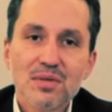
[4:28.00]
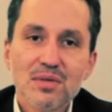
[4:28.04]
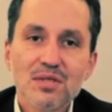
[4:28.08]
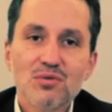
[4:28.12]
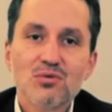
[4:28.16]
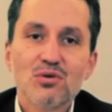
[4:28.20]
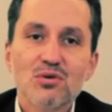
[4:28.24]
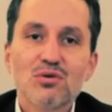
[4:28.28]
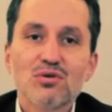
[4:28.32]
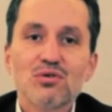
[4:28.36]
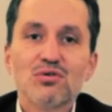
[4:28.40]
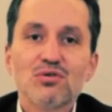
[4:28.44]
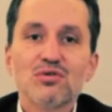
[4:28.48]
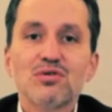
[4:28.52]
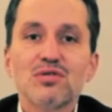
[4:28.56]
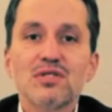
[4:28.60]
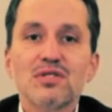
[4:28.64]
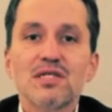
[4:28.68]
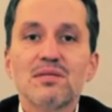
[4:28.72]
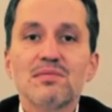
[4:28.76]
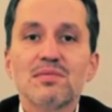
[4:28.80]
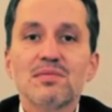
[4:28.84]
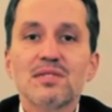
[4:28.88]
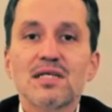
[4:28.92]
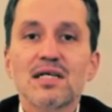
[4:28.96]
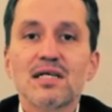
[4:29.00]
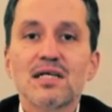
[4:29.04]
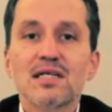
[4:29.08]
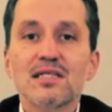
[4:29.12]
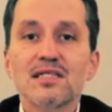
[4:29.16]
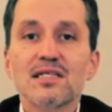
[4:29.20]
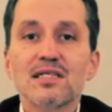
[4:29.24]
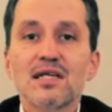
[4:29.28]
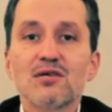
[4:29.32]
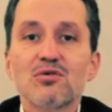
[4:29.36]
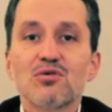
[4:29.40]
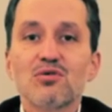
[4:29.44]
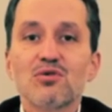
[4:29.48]

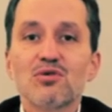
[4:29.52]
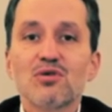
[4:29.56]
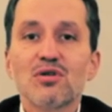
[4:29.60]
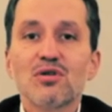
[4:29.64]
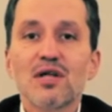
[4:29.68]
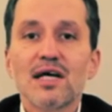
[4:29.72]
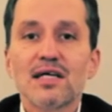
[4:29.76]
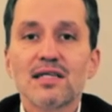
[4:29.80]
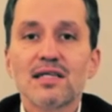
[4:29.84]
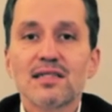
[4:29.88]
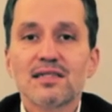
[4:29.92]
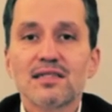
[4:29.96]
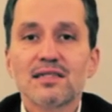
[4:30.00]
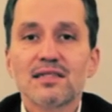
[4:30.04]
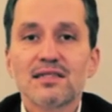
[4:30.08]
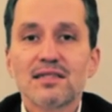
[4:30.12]
1928'de kurulan